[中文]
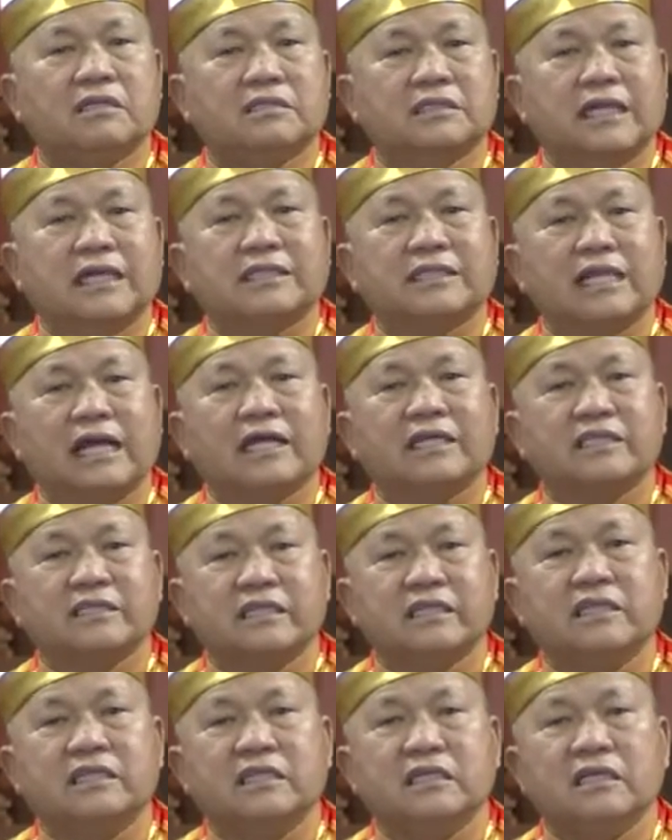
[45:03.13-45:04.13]
在当
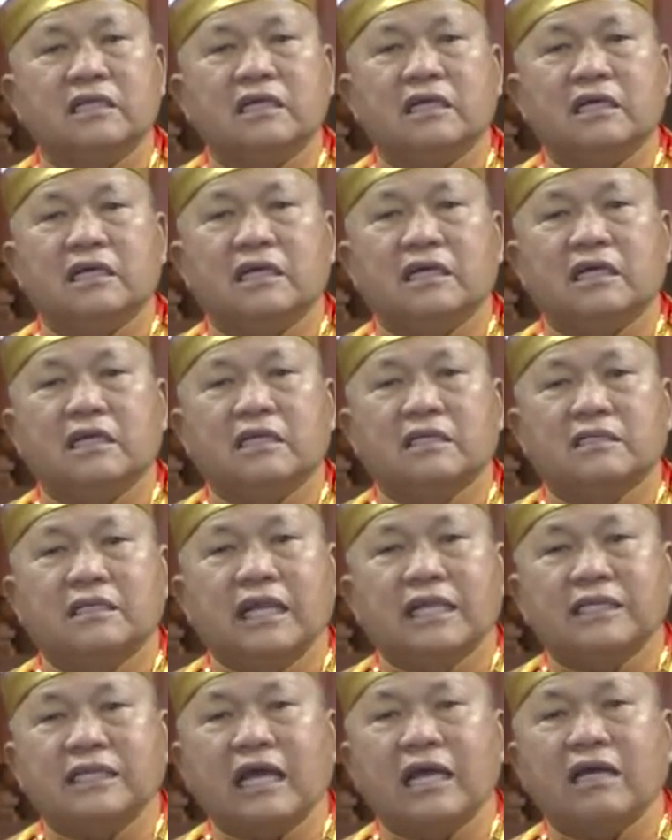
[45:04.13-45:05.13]
今，
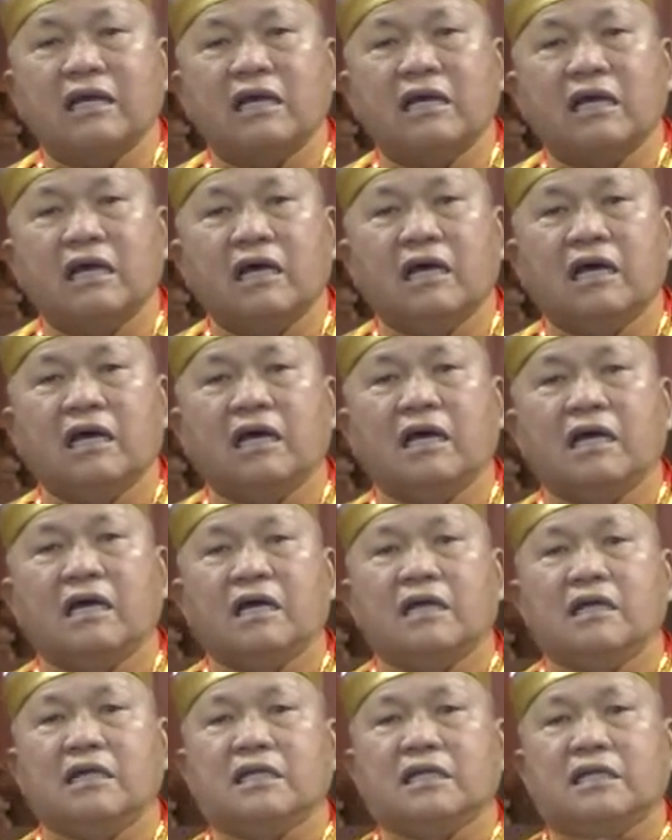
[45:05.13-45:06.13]
大家
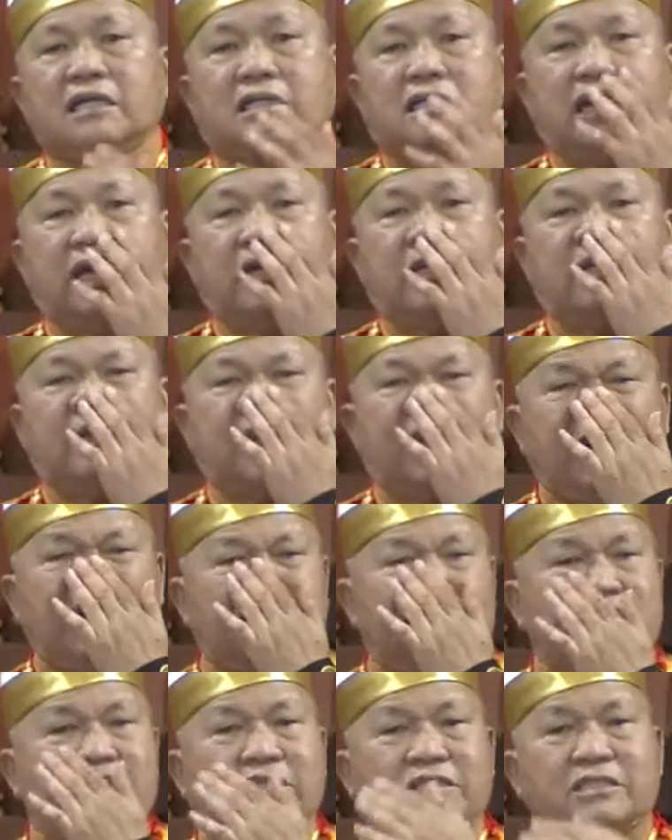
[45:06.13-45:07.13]
一天
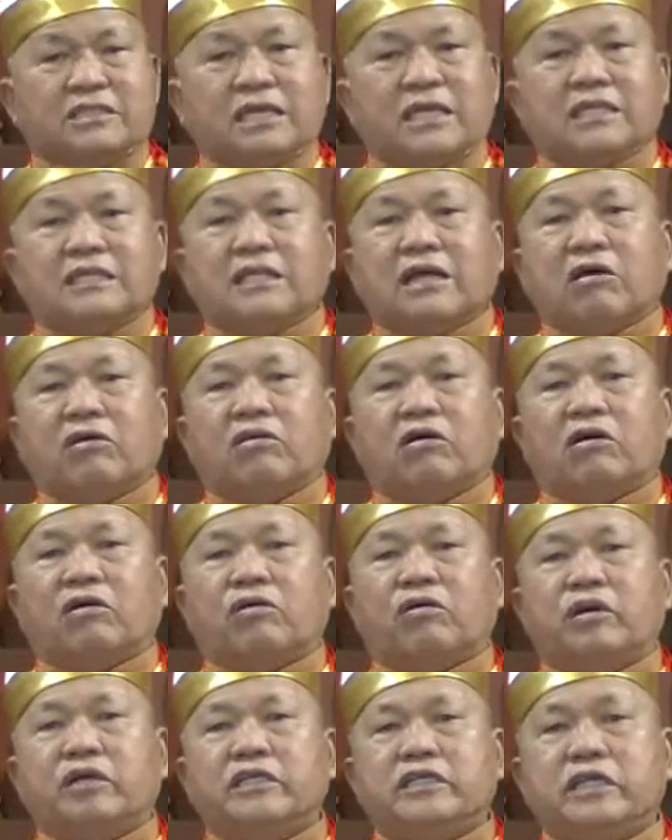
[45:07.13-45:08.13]
时间到了
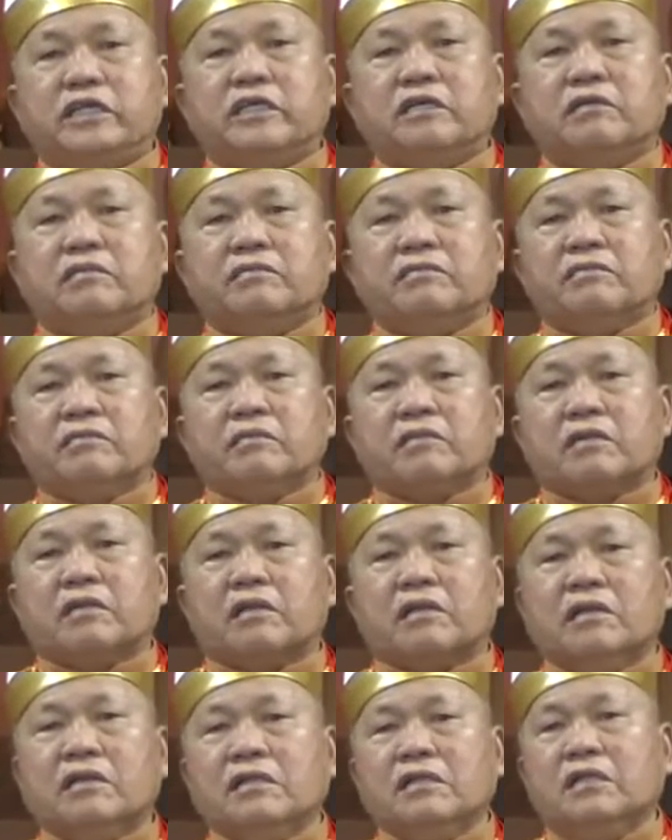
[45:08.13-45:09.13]
回去
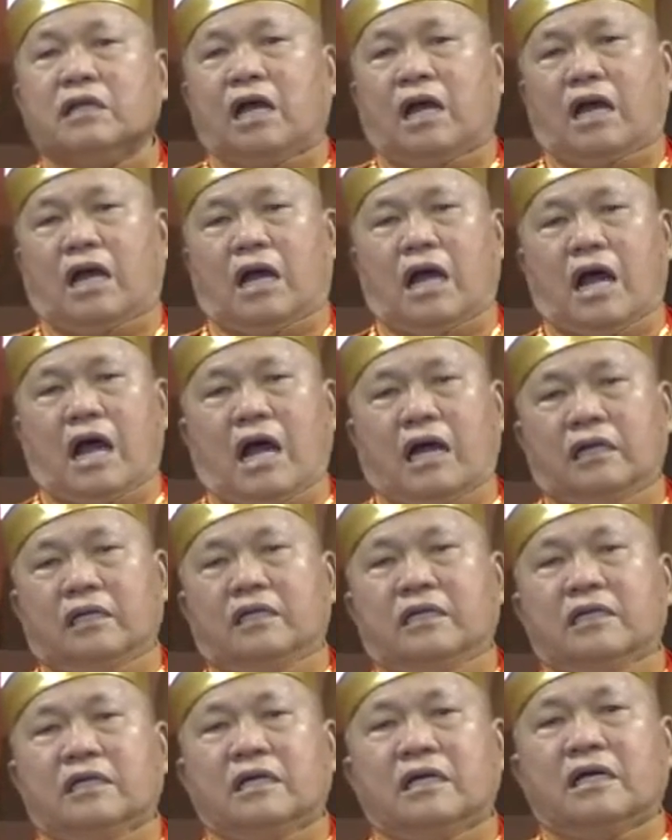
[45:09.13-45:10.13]
啊，
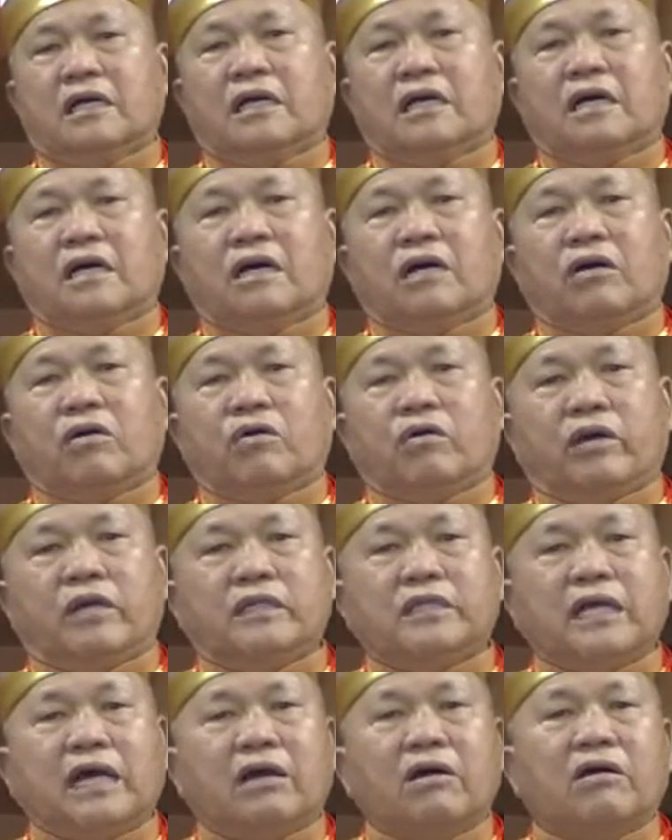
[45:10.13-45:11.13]

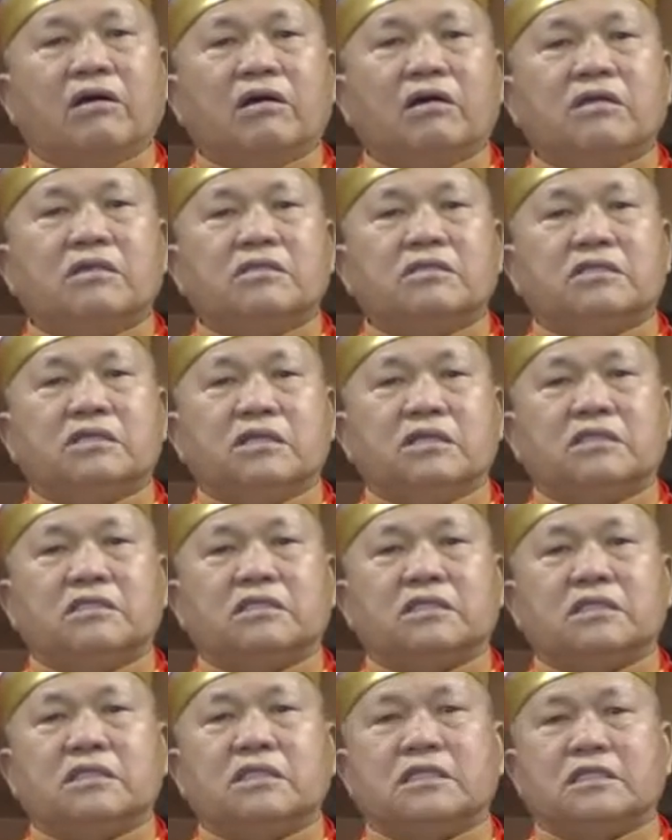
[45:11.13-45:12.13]
回到自
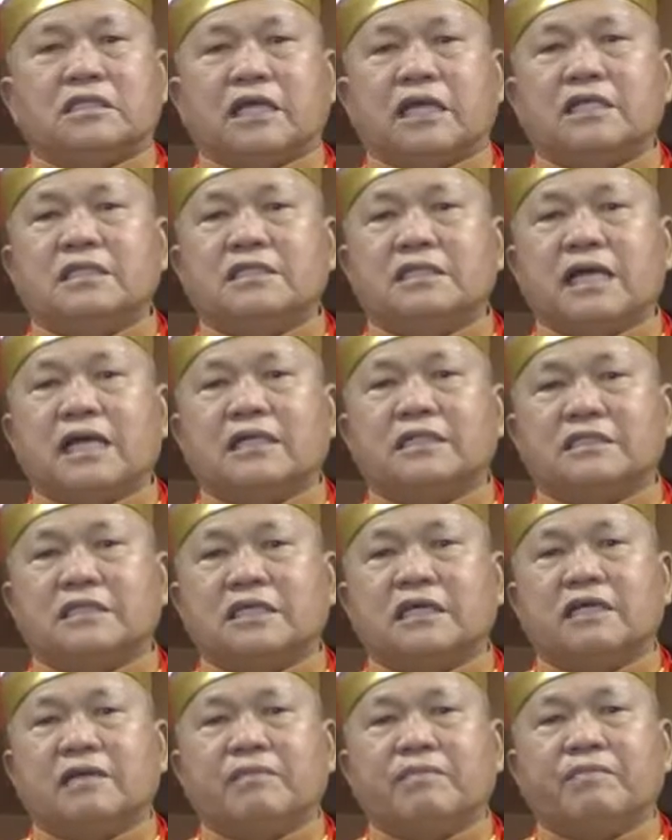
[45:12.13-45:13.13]
己的天上
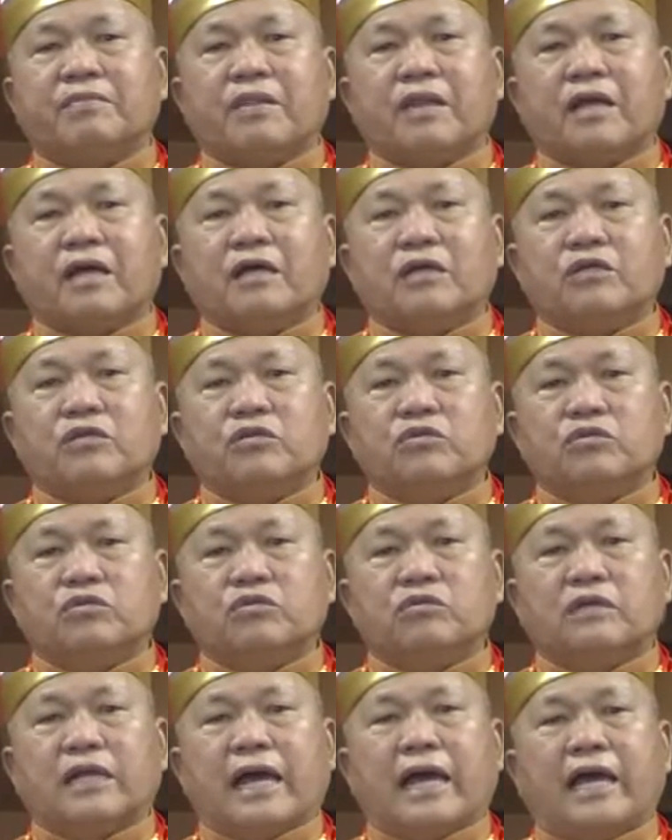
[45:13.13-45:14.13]
界。
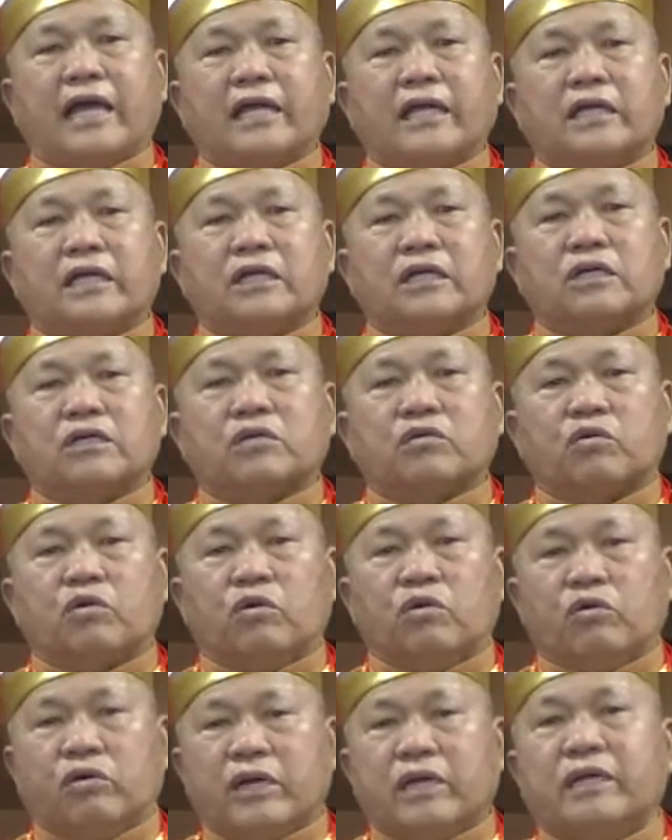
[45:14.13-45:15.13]
如来
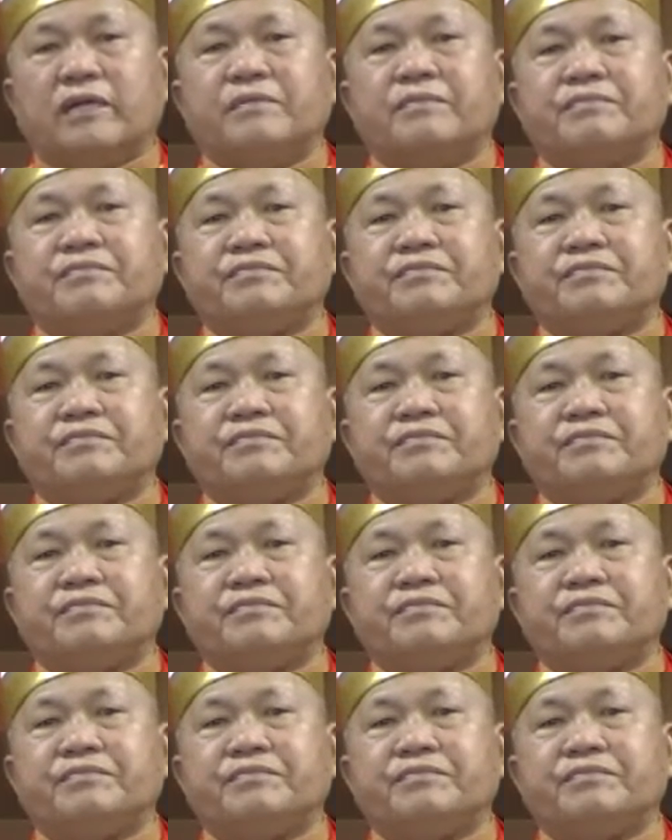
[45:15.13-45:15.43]
果位，